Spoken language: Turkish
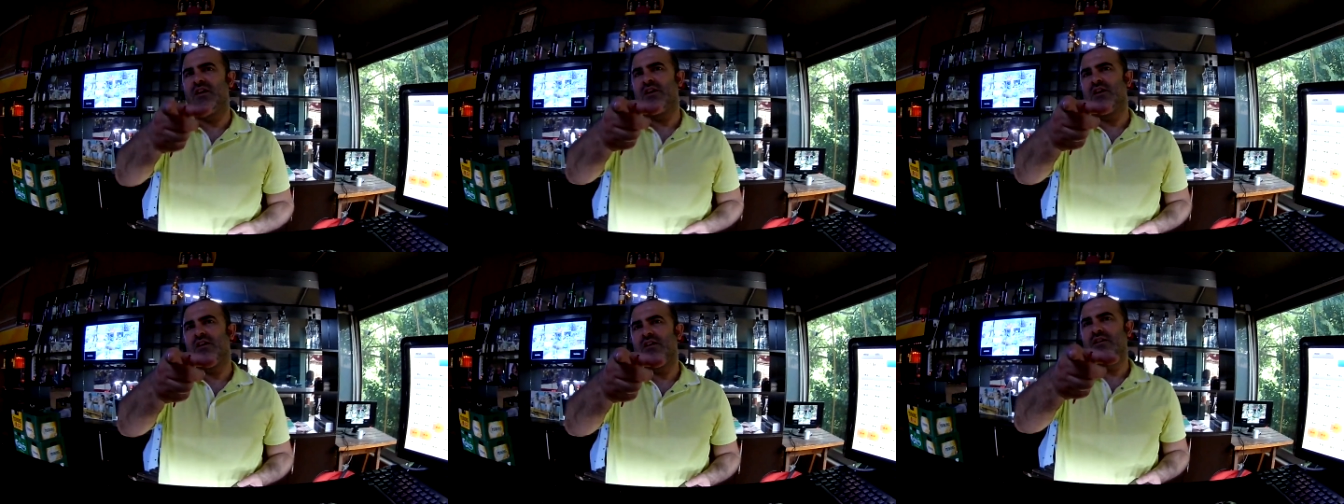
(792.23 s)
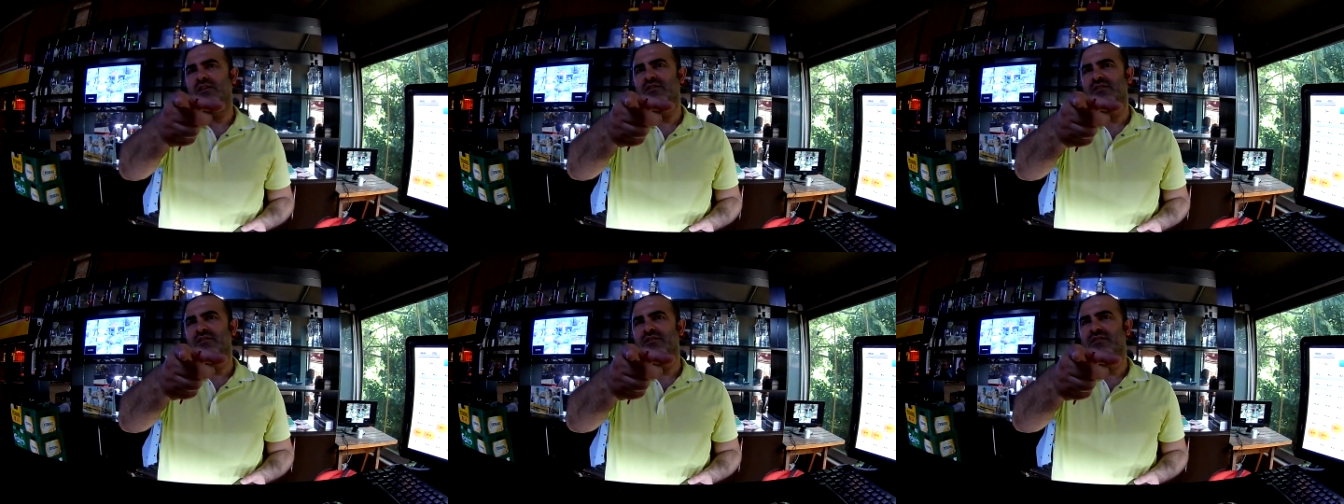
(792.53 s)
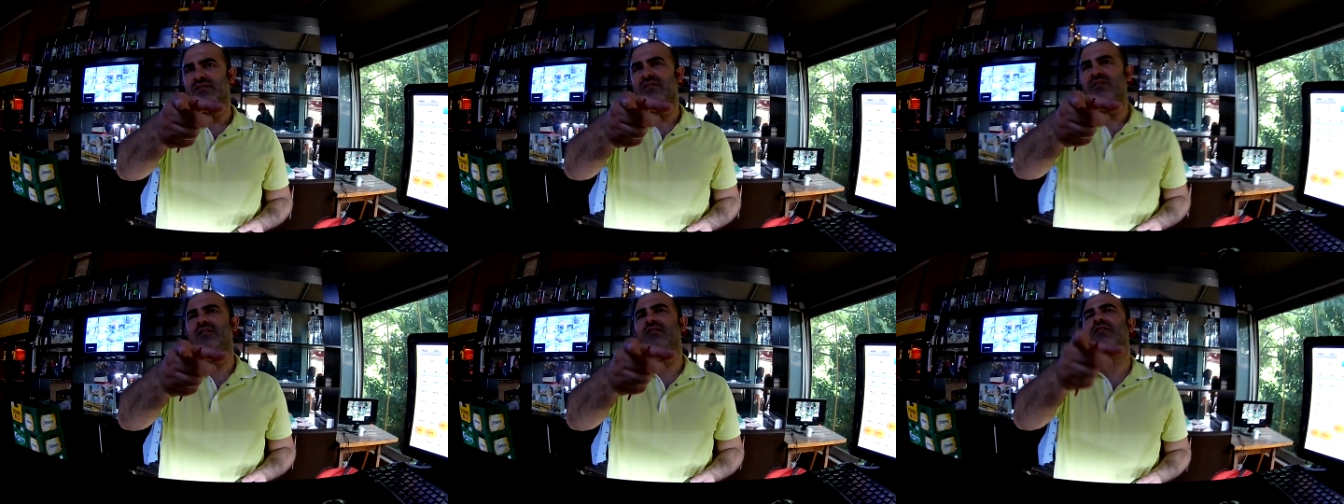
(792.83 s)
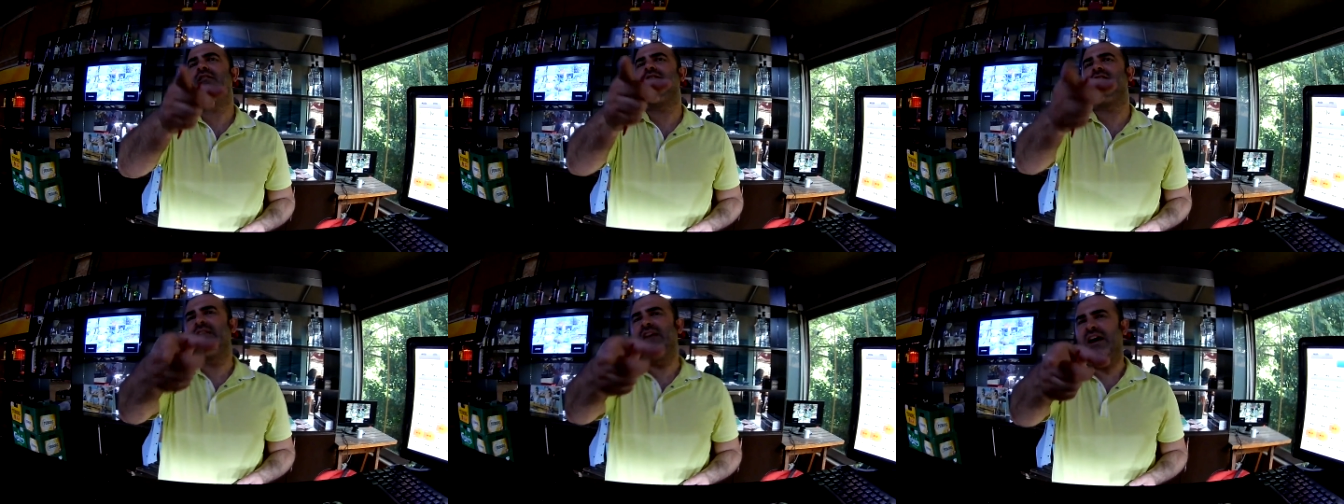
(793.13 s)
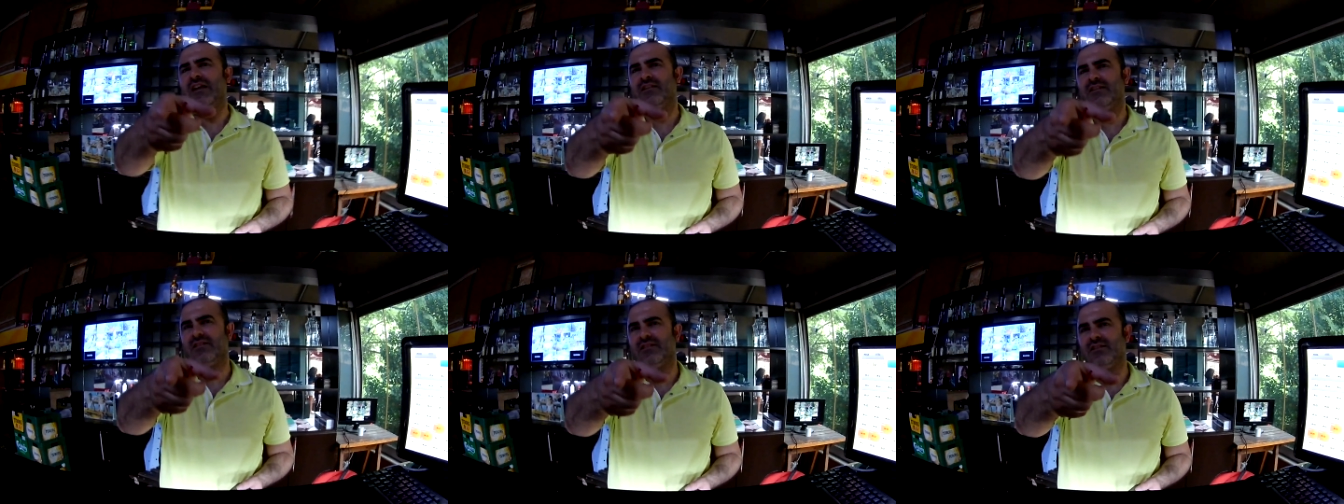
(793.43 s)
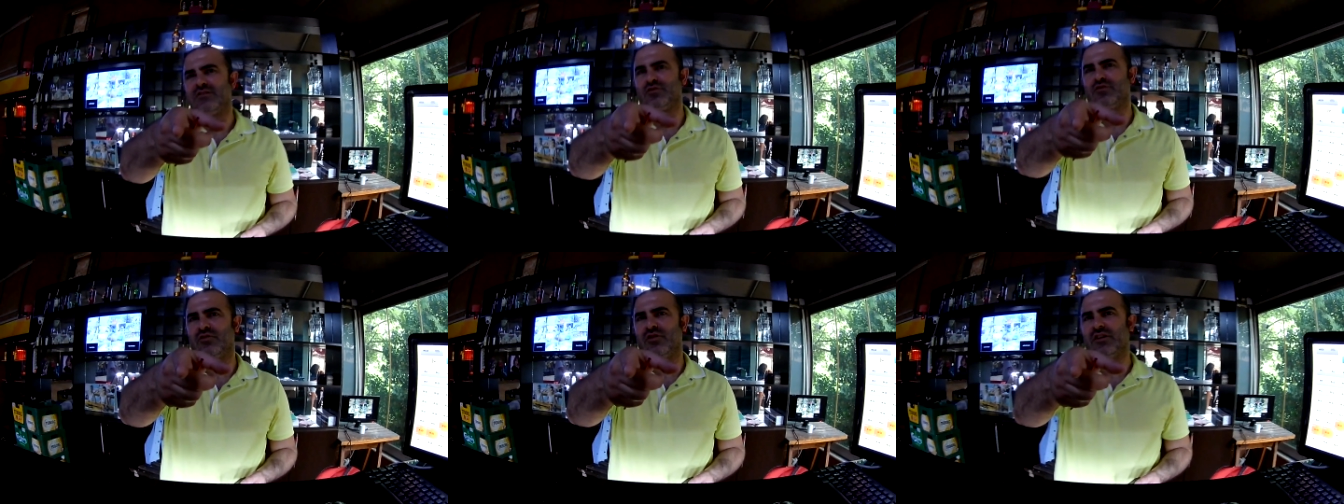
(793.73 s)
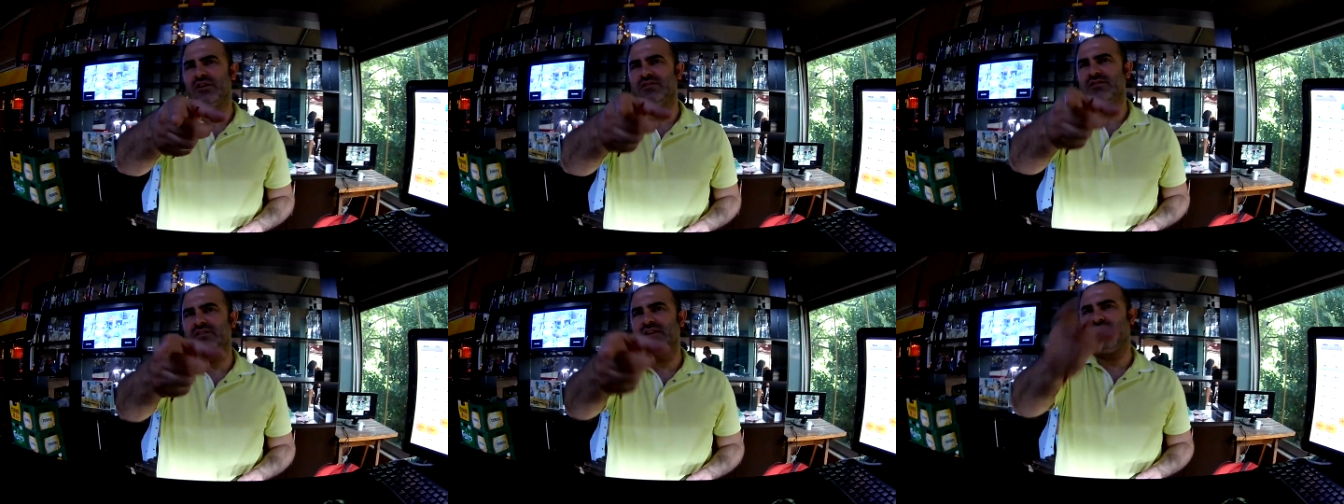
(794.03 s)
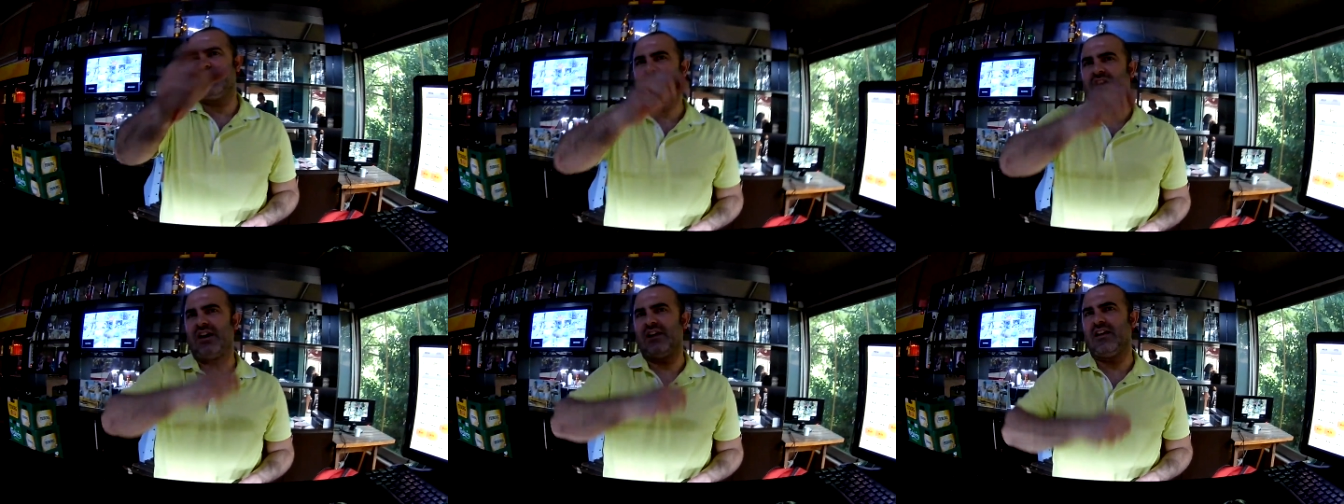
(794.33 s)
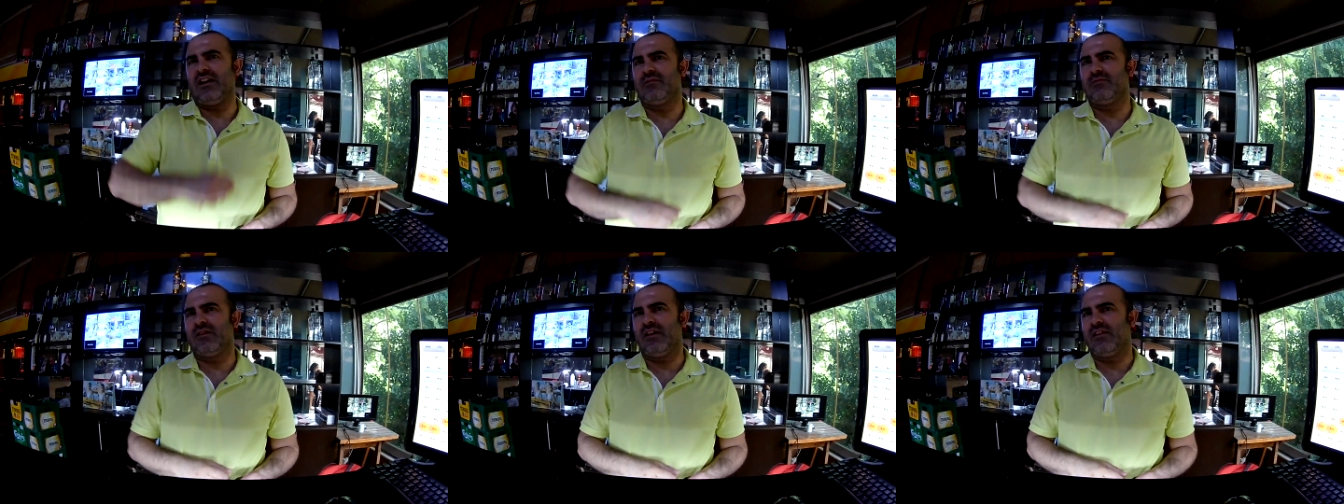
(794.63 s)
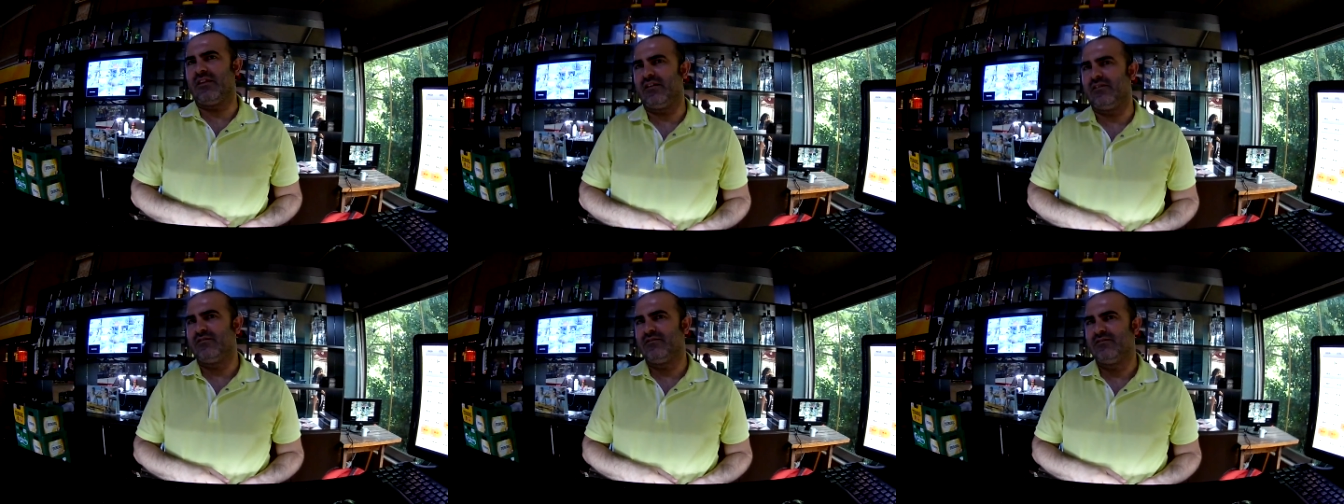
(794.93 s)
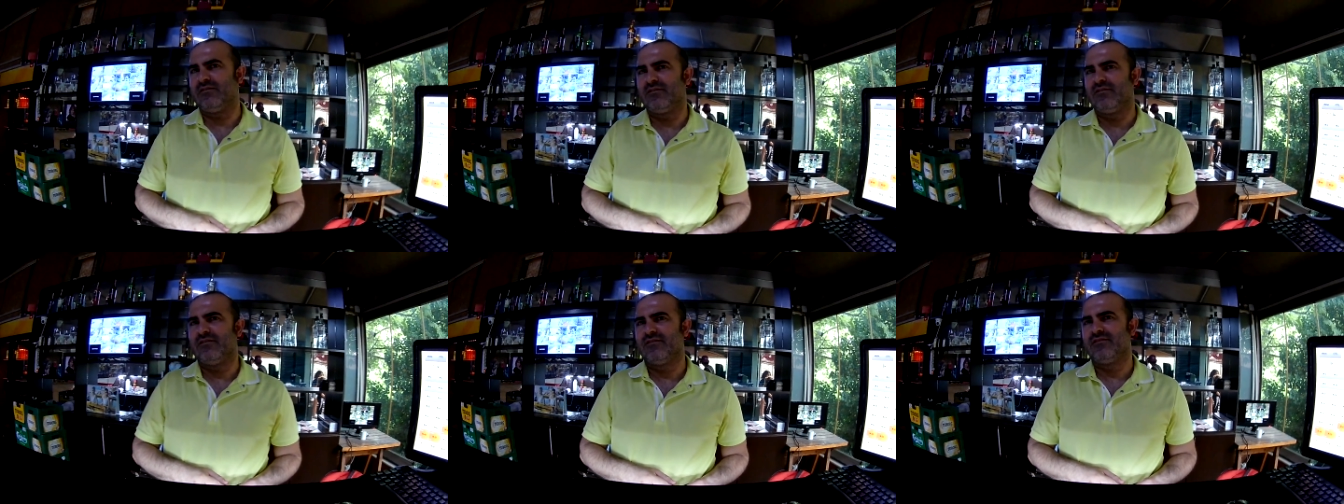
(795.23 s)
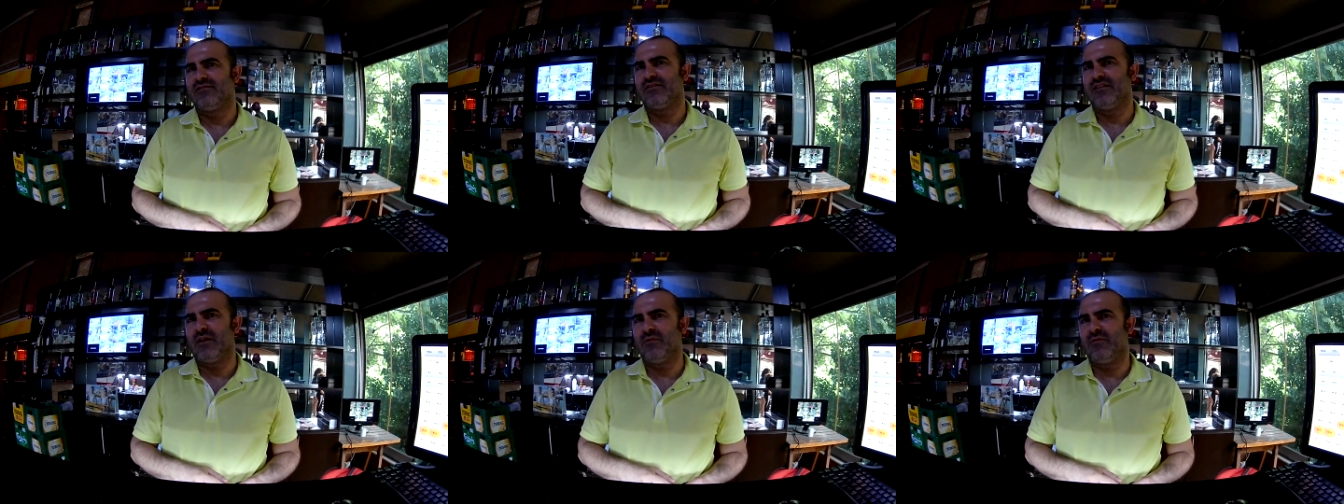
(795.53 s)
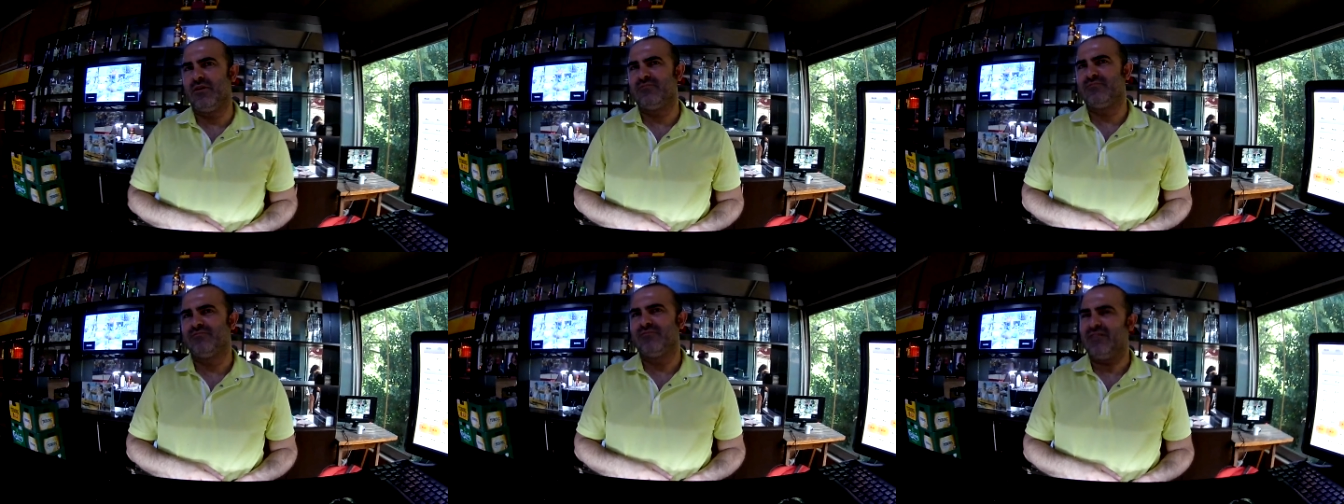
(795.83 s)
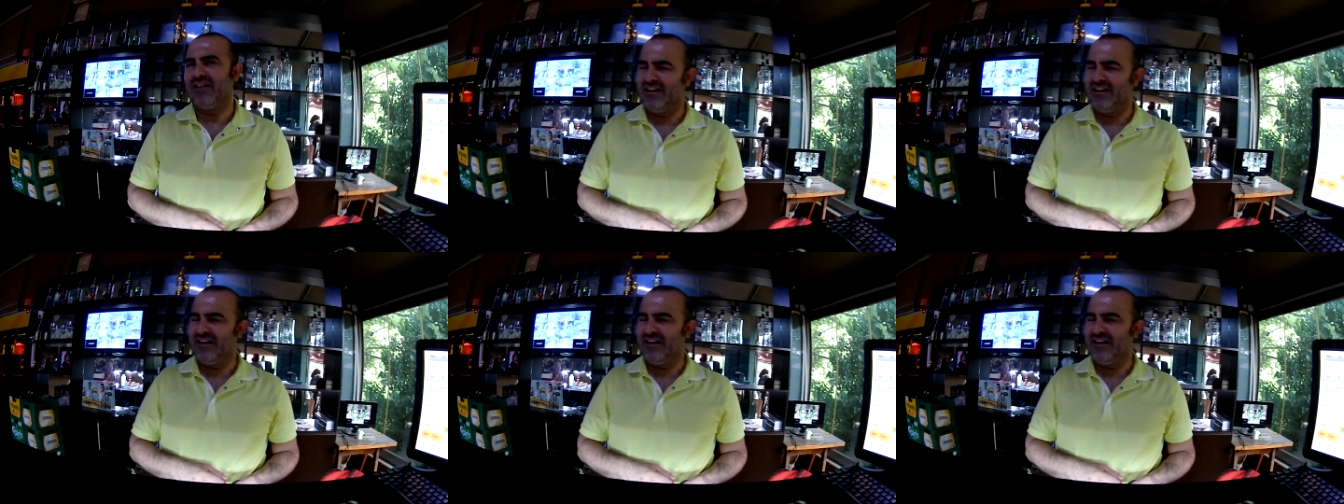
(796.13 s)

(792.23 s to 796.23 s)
kanalından gelsin diyelim Geldiklerini mesela. söylesinler çaylar benden. Tamam anlaştık.